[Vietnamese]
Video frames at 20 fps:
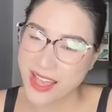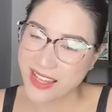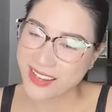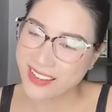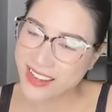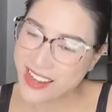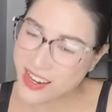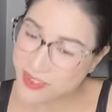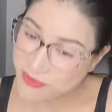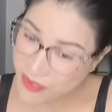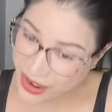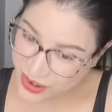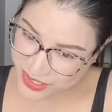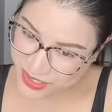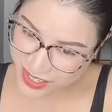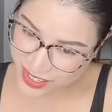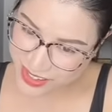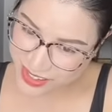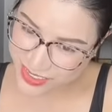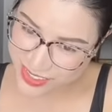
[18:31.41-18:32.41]
đừng bao
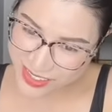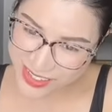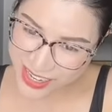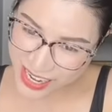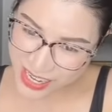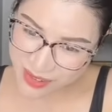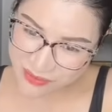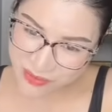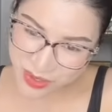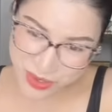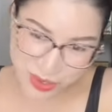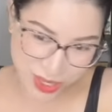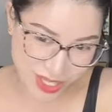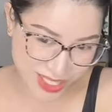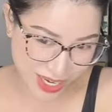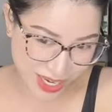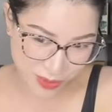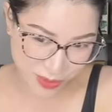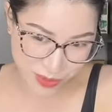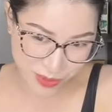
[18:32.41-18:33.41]
giờ từ ghét mà chuyển
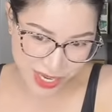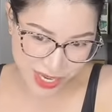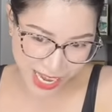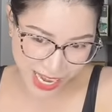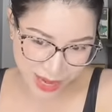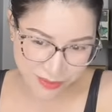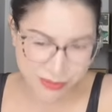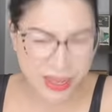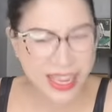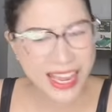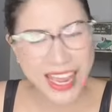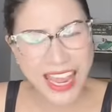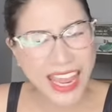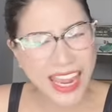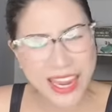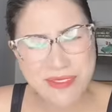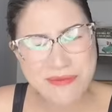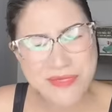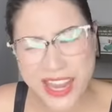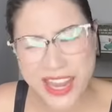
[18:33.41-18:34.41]
sang quý em
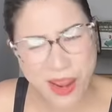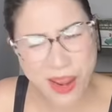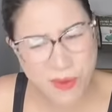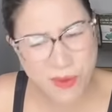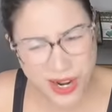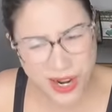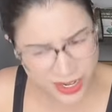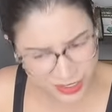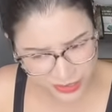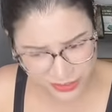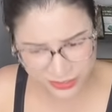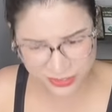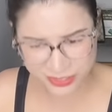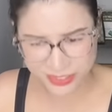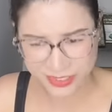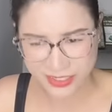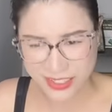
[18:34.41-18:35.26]
em đéo ưng